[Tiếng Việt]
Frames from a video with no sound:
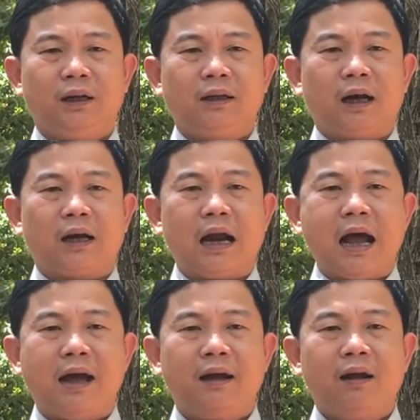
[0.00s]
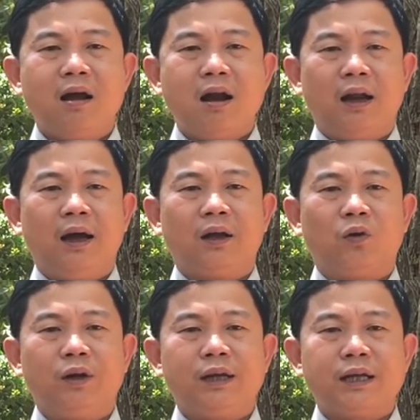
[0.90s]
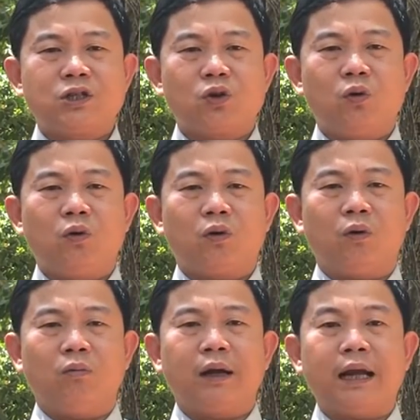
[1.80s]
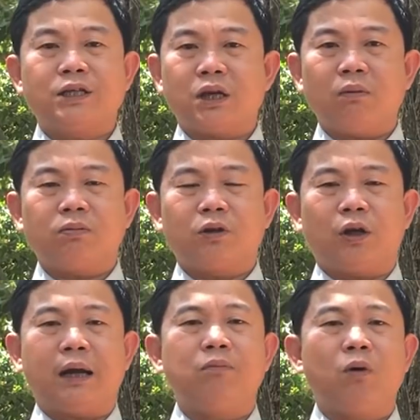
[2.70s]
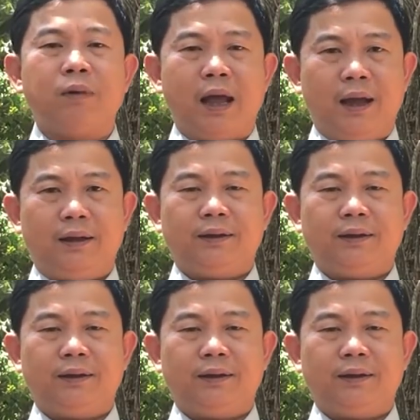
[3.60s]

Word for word: thật ra lời của đức giêsu cũng gây sốc cho các môn đệ